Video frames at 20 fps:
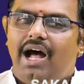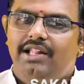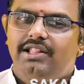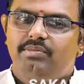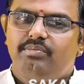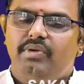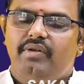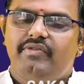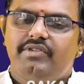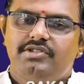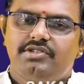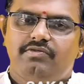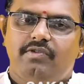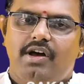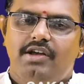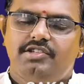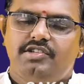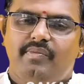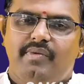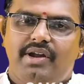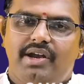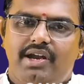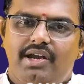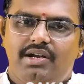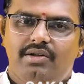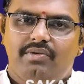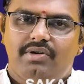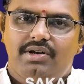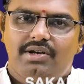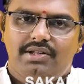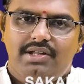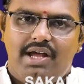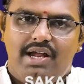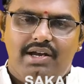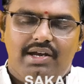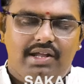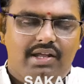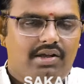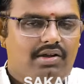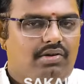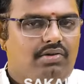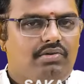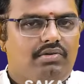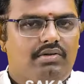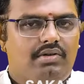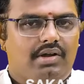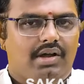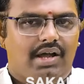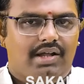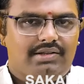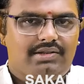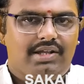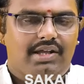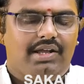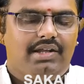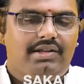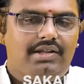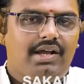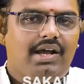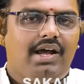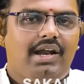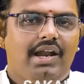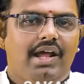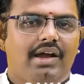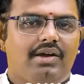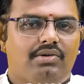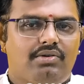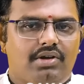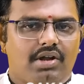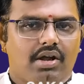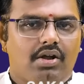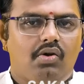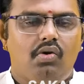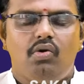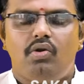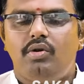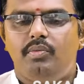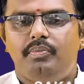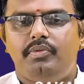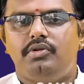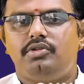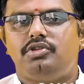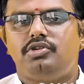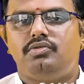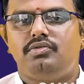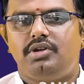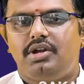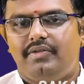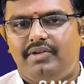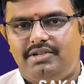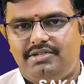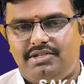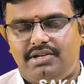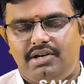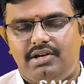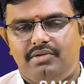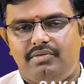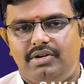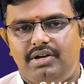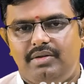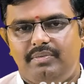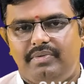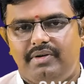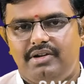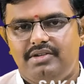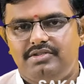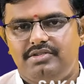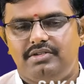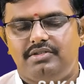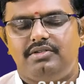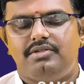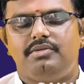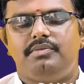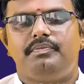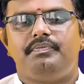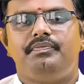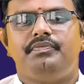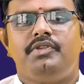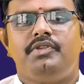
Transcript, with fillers: ఆత్మవిశ్వాసం అనేటువంటి దాన్ని అంత ఇదిగా లేకుండా కోల్పోతూ ఉండవలసినటువంటి పరిస్థితులు